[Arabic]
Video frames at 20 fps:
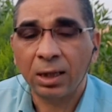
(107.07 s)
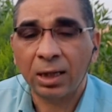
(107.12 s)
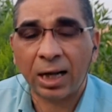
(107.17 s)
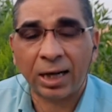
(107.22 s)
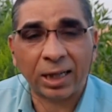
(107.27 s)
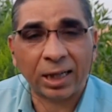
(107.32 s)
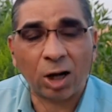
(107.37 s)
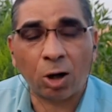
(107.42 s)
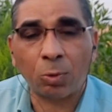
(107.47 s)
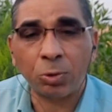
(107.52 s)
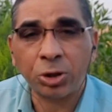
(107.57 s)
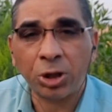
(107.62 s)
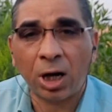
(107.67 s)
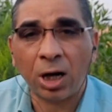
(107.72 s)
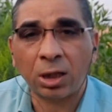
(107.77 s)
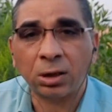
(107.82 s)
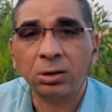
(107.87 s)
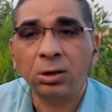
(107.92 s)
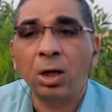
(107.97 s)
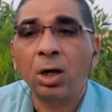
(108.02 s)
لان الجو مش
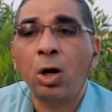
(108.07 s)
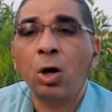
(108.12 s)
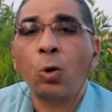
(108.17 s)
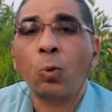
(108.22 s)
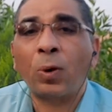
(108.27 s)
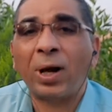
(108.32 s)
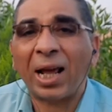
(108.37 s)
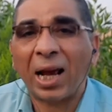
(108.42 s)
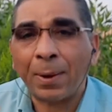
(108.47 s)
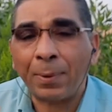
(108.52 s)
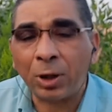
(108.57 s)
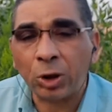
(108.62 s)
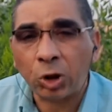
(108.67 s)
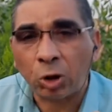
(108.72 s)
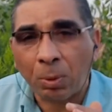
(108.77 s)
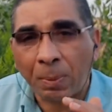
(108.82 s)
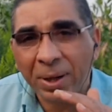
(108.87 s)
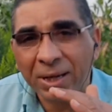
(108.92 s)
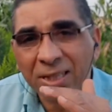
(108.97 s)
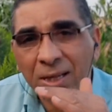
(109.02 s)
حر ولا كمان
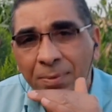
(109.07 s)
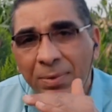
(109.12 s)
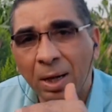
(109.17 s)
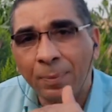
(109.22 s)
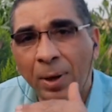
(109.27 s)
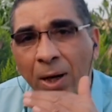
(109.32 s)
التربه بيحصل منها